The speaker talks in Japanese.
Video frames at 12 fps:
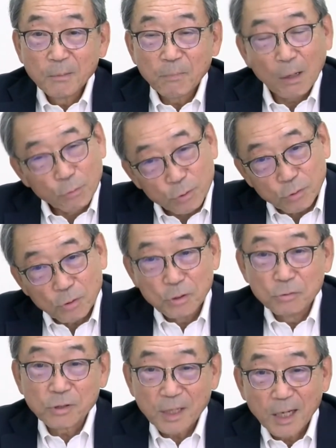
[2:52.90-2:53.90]
まあ、売るとい
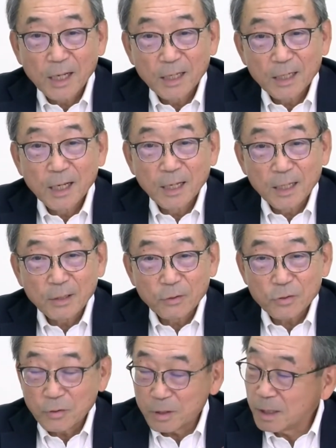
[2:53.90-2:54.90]
うかあ
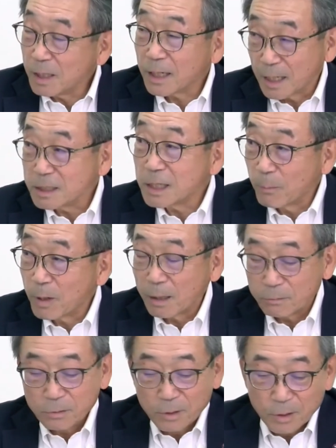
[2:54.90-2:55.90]
要するに理解してもら
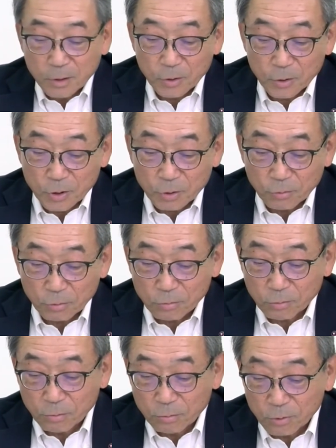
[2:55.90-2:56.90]
う仕
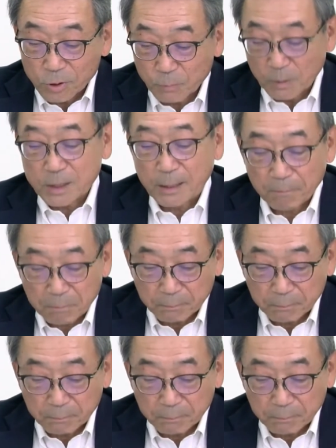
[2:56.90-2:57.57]
事をしました。